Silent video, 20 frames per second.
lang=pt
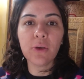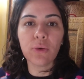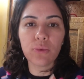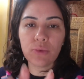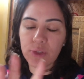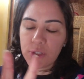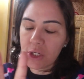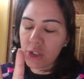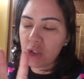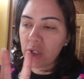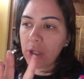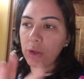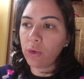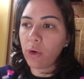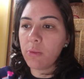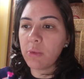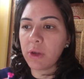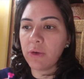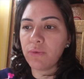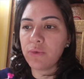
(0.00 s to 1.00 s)
Que eu não sei
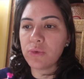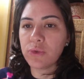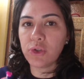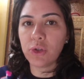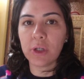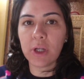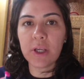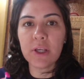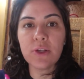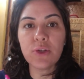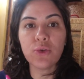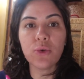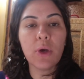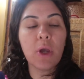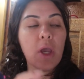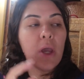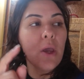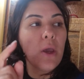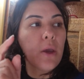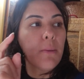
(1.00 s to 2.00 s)
direito como que funciona isso,
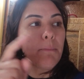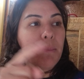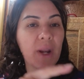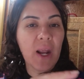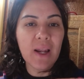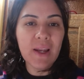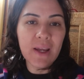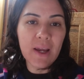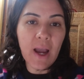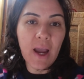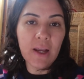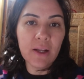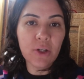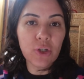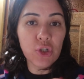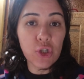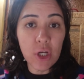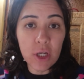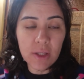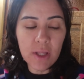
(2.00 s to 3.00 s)
para ligar a
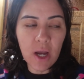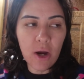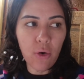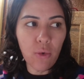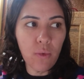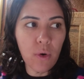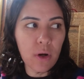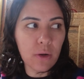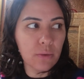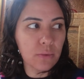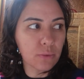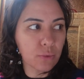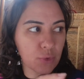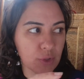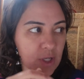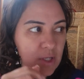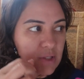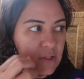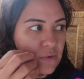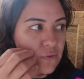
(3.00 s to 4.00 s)
energia da rua,
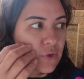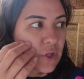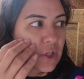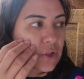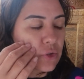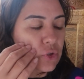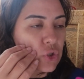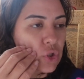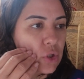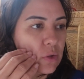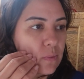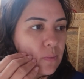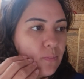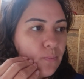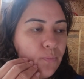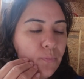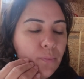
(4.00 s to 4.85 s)
220.